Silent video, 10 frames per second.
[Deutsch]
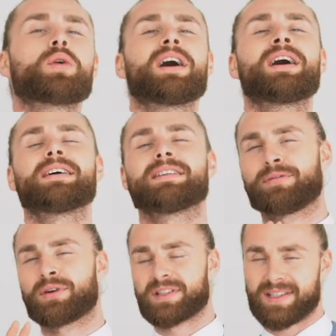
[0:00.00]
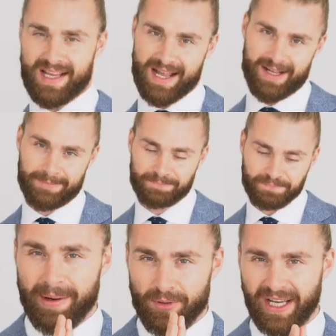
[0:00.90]
oder der von Zara.
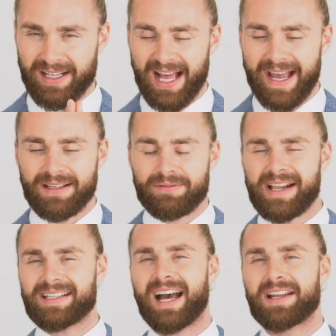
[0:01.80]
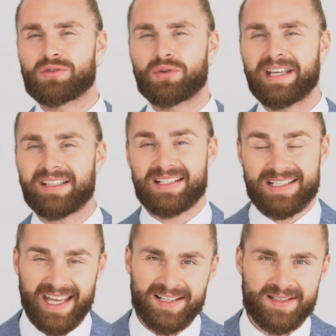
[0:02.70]
Schreibt doch gerne rein, welche Anzüge ich als
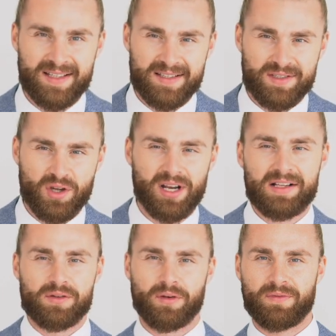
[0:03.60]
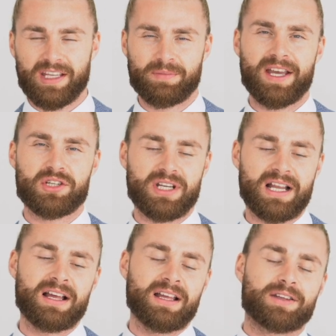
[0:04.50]
nächstes testen soll, also von welchem
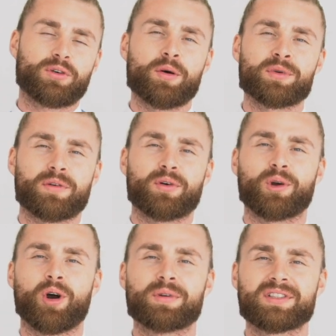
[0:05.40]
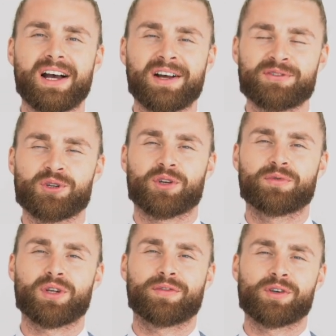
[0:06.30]
Hersteller. Ich freue mich auf eure Kommentare, wünsche euch
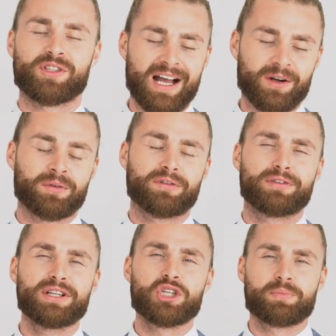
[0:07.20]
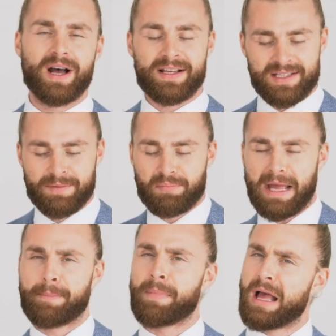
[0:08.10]
einen wundervollen Tag und viel Spaß bei
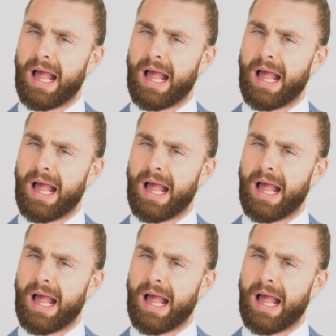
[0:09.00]
beim